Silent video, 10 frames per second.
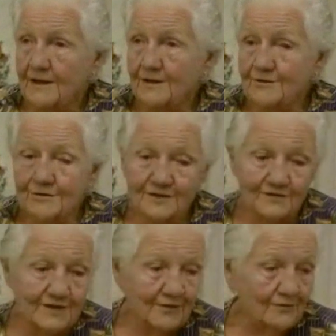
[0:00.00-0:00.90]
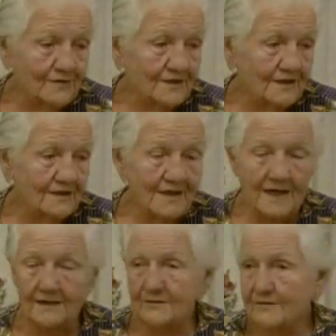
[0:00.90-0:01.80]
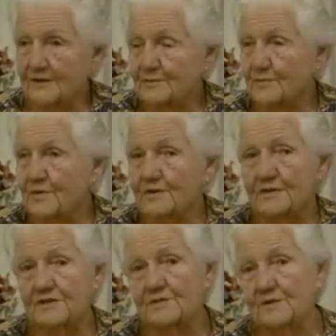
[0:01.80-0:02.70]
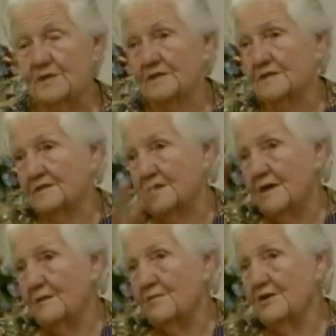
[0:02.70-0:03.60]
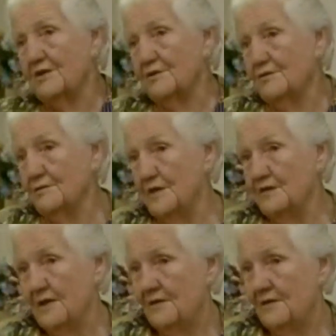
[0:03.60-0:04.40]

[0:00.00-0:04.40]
Então a gente fica tudo sentado nas portas e as crianças brincando no meio da